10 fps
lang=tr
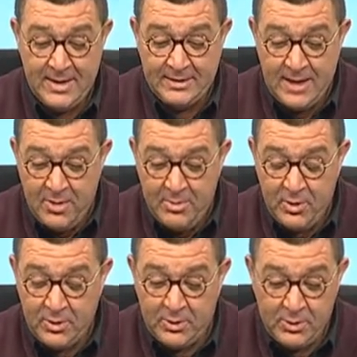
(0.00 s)
Ne
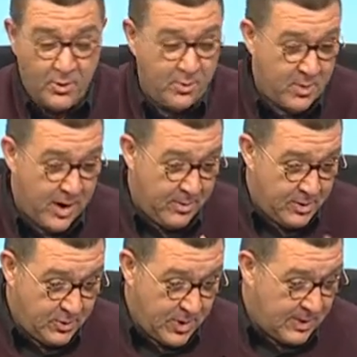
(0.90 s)
yapıyordu North Prime
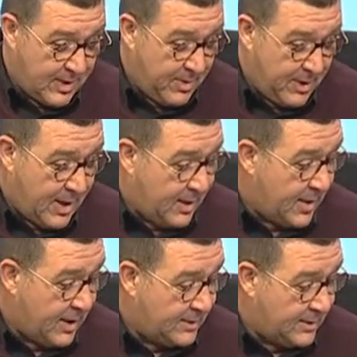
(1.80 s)
Insurance hemen
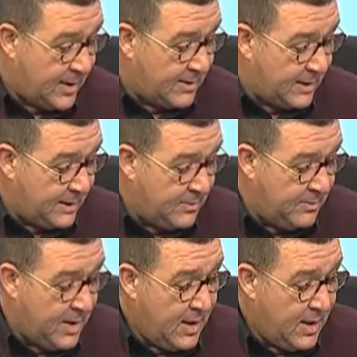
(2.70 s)
hatırlatalım.